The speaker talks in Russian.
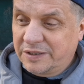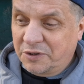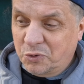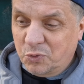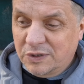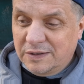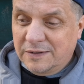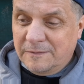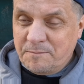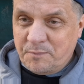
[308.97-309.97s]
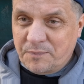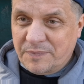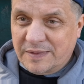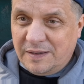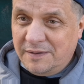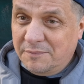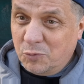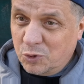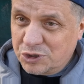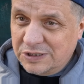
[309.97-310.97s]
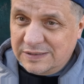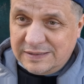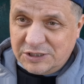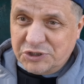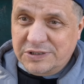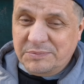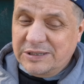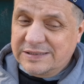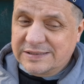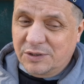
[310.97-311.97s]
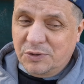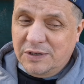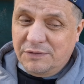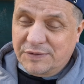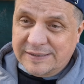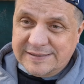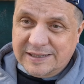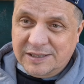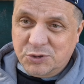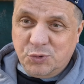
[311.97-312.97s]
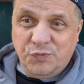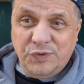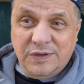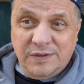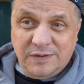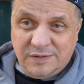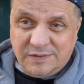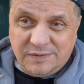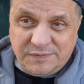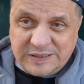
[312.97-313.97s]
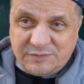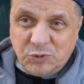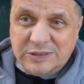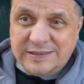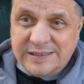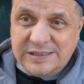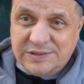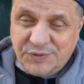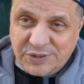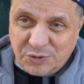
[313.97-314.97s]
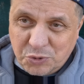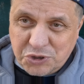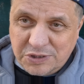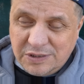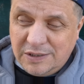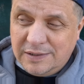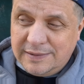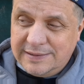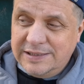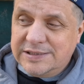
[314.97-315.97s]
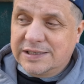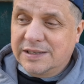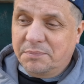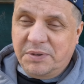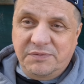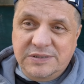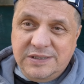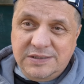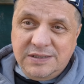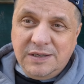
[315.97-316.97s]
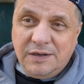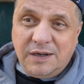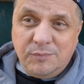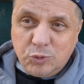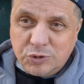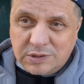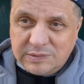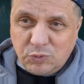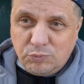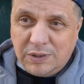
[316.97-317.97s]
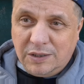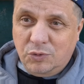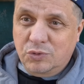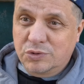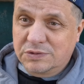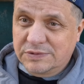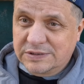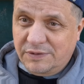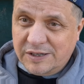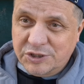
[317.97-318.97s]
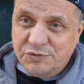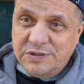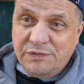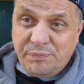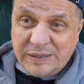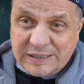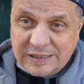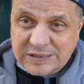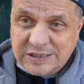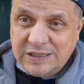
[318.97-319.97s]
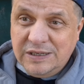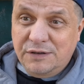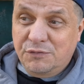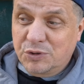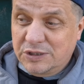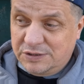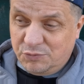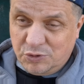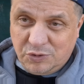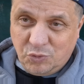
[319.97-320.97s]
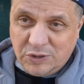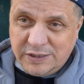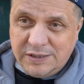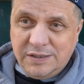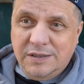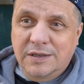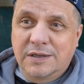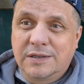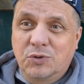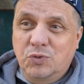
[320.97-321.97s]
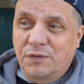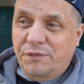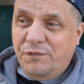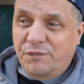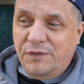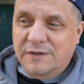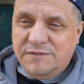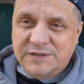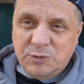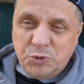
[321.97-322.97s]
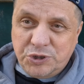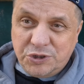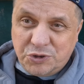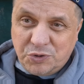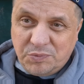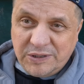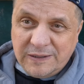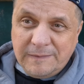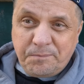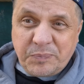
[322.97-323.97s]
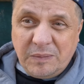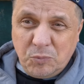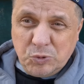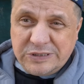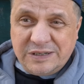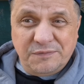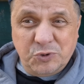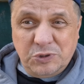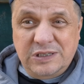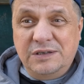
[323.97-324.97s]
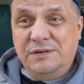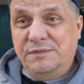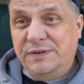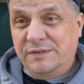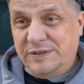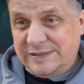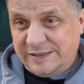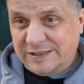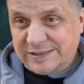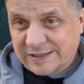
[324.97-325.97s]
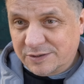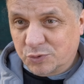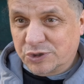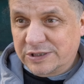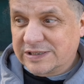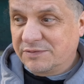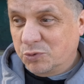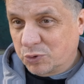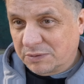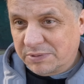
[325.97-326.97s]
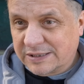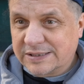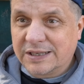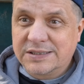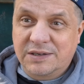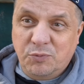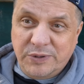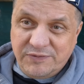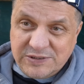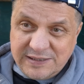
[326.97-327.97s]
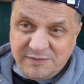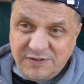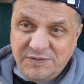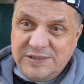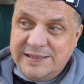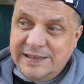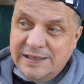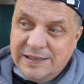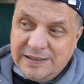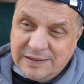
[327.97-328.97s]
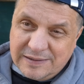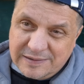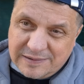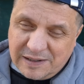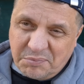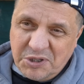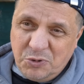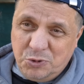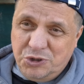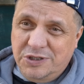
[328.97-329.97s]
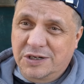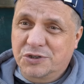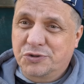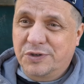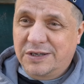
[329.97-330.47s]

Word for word: ну, э, можно даже, там, я не знаю, в конце концов, э, все равно это действие не очень длительное, привязать к мусорному баку. То есть вы заворачиваете в пакетик вот эти вот куклики. Ну, в, в случае, чтобы мусор все-таки вывезли не сразу же, если вы утром бросаете, а его привезли и вывезли, э, как бы не очень хорошо.